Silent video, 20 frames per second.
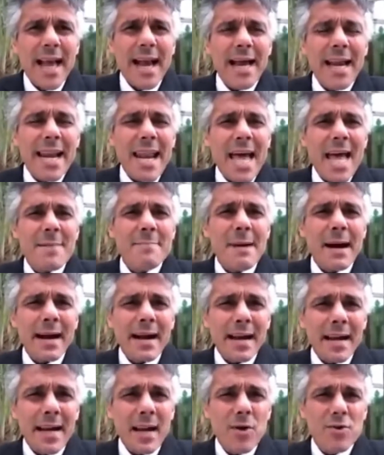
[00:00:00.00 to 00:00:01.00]
علاه ما
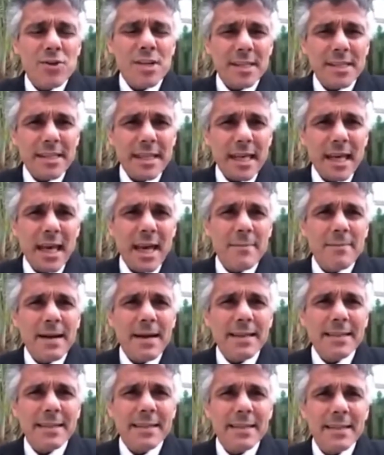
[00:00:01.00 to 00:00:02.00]
خلاوش
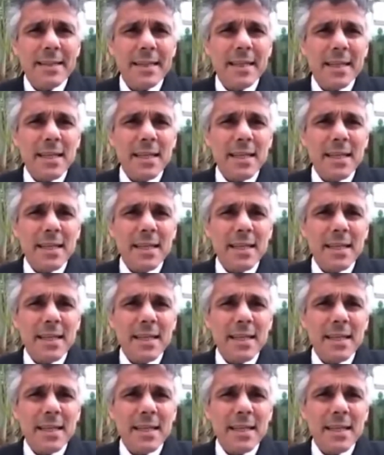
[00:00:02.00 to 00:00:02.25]
انتخابات